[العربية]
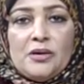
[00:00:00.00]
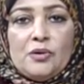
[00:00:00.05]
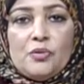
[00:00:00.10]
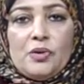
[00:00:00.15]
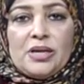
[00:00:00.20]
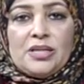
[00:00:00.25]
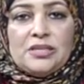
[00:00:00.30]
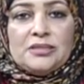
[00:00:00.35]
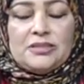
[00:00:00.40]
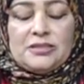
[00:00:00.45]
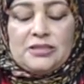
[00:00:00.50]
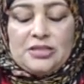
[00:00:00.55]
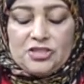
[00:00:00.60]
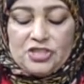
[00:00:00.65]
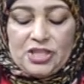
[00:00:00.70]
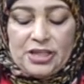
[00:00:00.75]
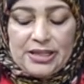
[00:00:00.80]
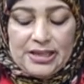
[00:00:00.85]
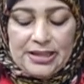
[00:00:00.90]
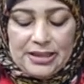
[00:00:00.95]
وقد
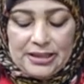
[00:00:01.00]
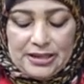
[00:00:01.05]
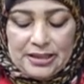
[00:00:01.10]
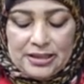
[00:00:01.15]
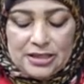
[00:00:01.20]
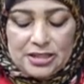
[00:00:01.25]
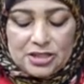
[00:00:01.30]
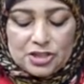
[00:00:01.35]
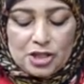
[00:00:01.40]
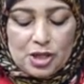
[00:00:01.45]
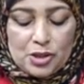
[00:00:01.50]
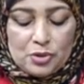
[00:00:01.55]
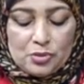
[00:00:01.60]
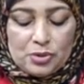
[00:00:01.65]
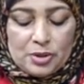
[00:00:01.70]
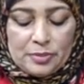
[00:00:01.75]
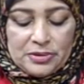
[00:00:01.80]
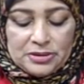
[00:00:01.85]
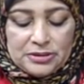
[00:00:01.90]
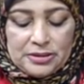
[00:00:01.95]
شكل شهر
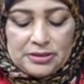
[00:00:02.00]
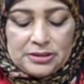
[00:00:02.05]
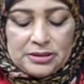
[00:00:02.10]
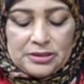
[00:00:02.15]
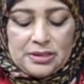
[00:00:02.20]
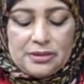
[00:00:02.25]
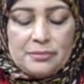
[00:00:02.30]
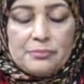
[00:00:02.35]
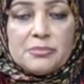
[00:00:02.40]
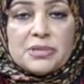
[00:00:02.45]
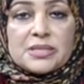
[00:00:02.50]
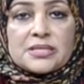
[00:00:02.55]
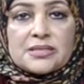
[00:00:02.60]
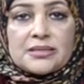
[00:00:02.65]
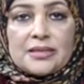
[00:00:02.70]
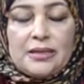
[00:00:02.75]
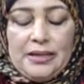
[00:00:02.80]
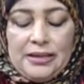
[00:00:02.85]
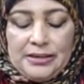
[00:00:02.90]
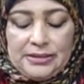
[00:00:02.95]
رمضان
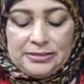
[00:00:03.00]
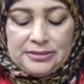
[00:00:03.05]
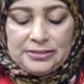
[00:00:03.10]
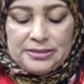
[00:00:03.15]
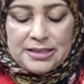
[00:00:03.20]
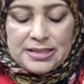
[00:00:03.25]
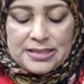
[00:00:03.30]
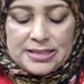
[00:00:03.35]
مسرحا